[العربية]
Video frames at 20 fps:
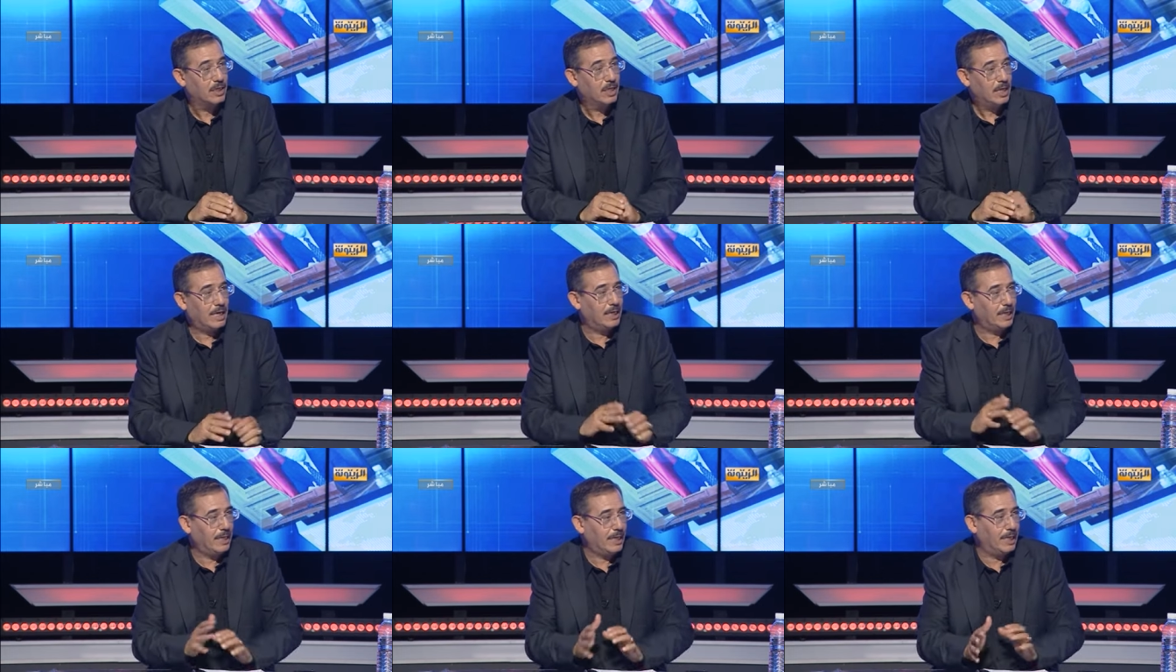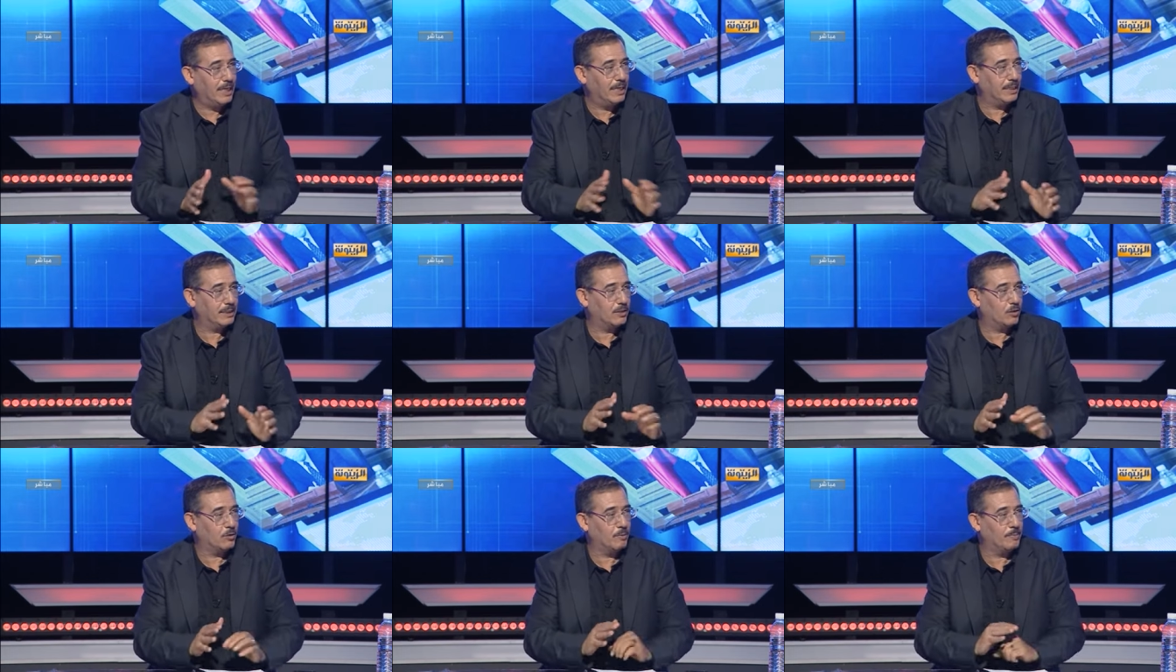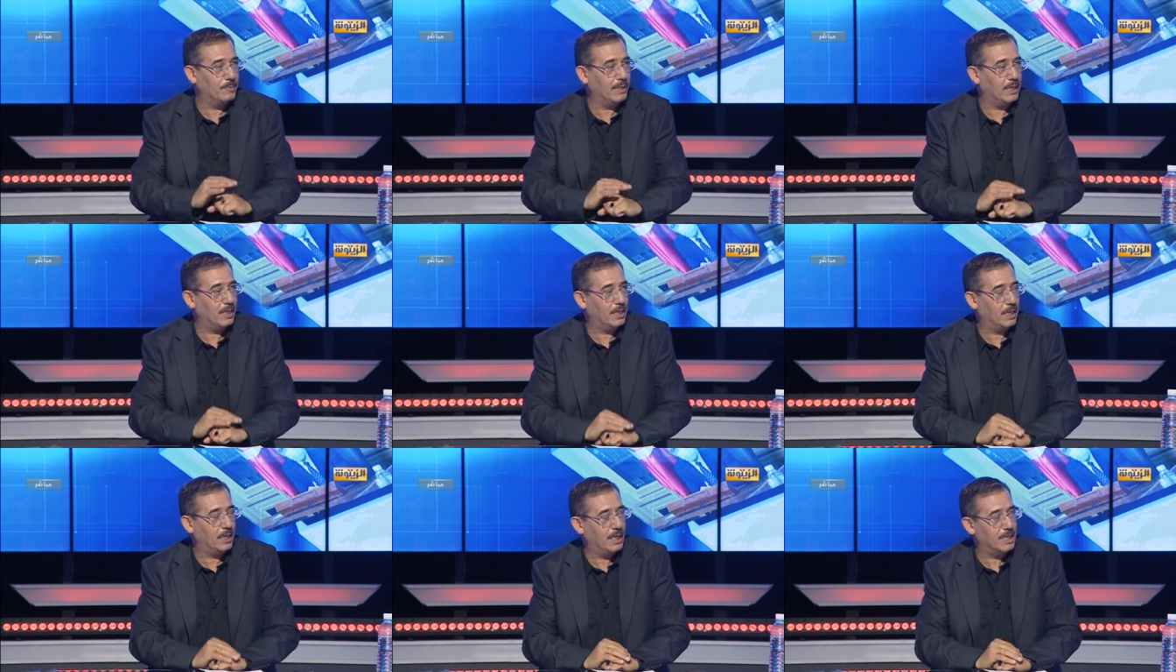حل حالة
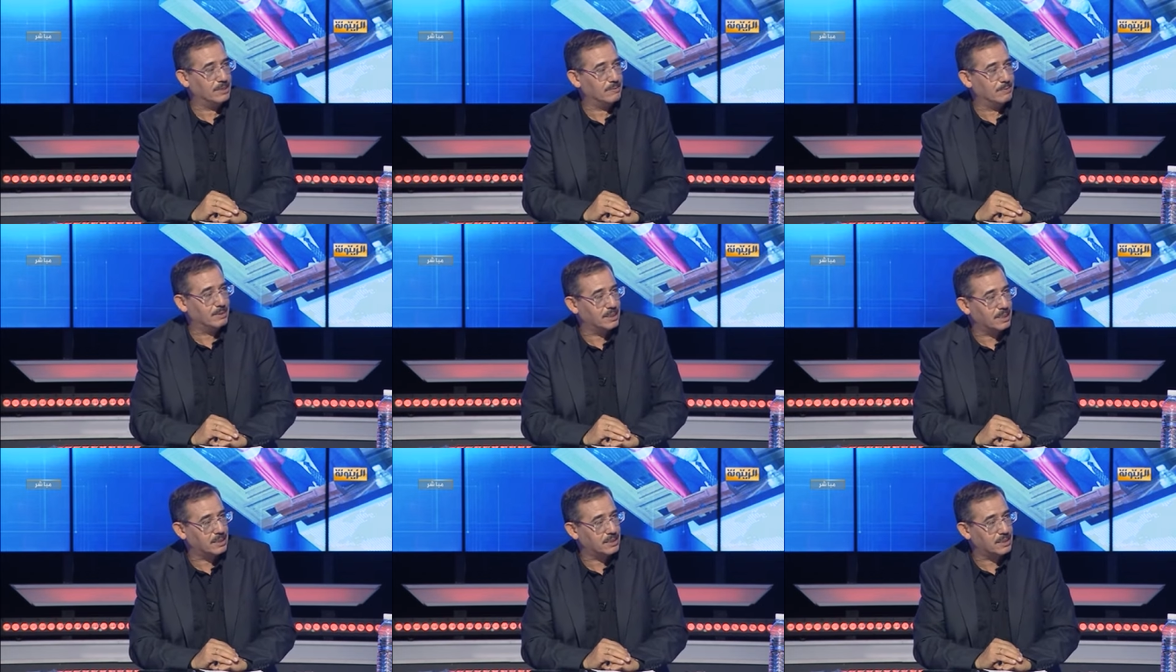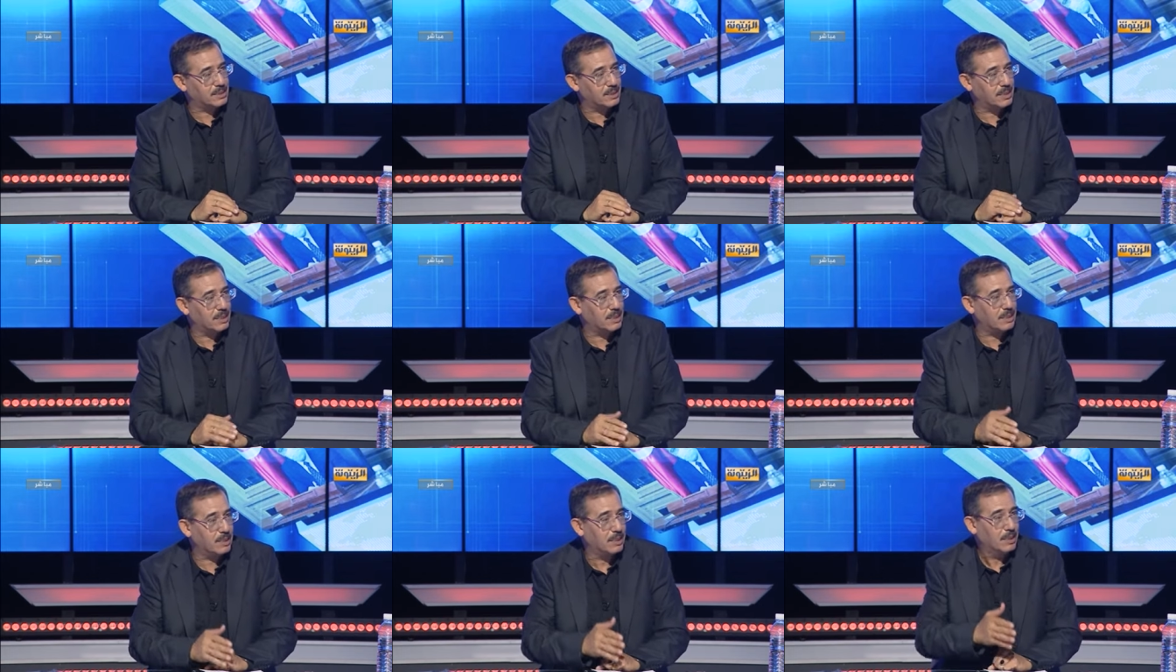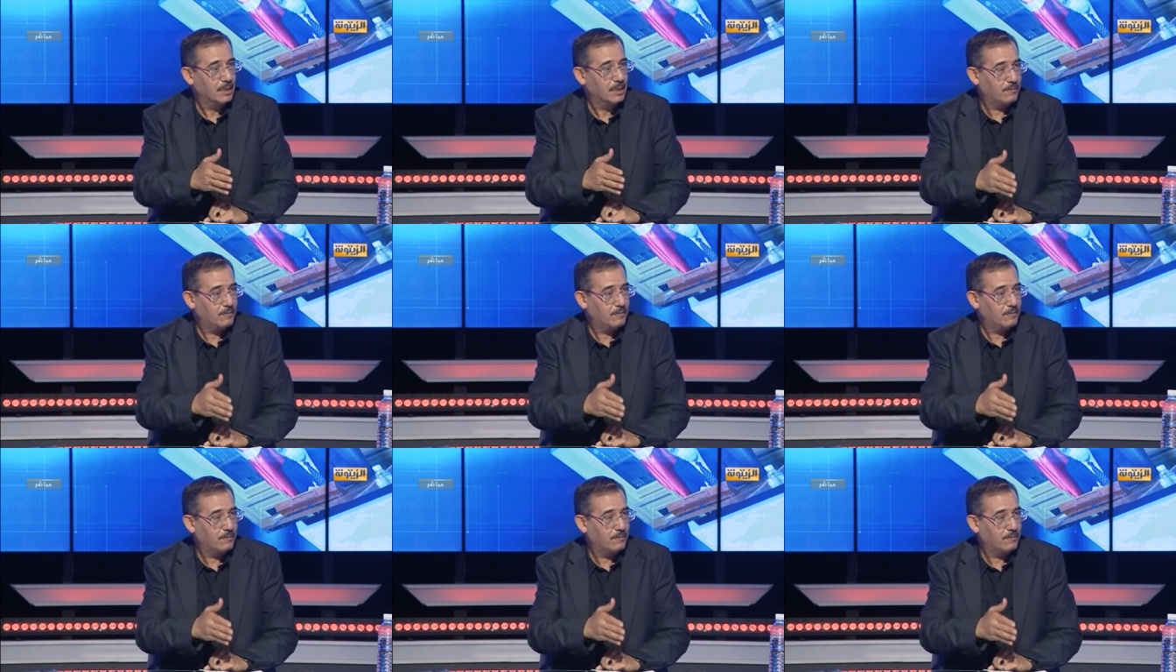ربما الأزمة السياسية